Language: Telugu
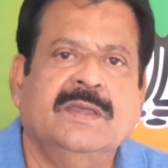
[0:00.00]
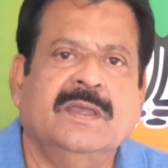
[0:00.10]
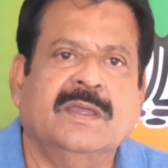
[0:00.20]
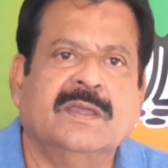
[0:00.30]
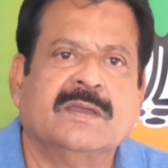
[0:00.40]
ఈ
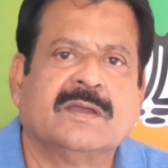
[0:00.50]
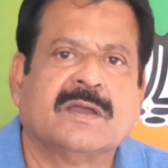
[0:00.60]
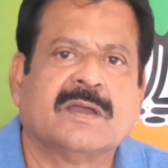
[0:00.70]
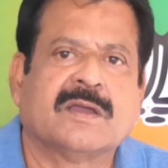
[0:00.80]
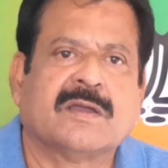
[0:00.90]

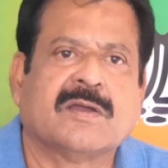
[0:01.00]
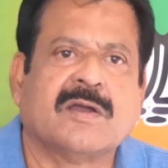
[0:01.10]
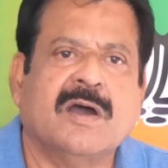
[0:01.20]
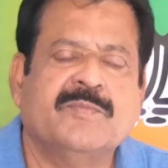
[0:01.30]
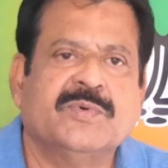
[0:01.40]

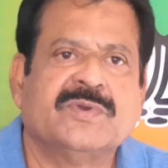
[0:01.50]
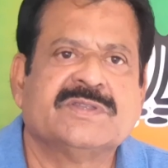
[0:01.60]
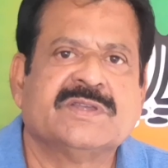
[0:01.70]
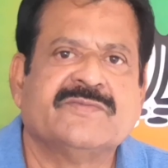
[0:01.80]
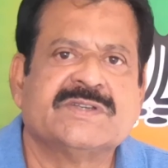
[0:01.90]
కాపు
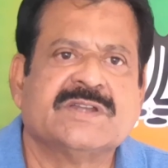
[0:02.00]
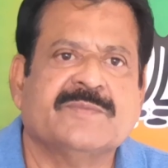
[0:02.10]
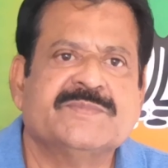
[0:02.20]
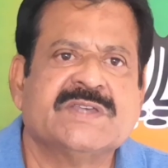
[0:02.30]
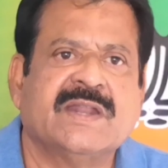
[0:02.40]
రిజర్వేషన్
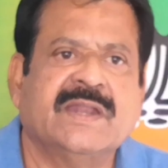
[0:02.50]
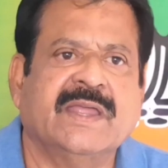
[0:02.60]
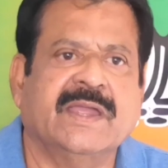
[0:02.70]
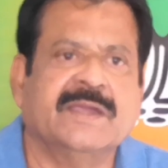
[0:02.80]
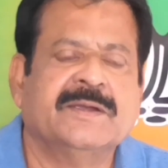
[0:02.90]
అంశాన్ని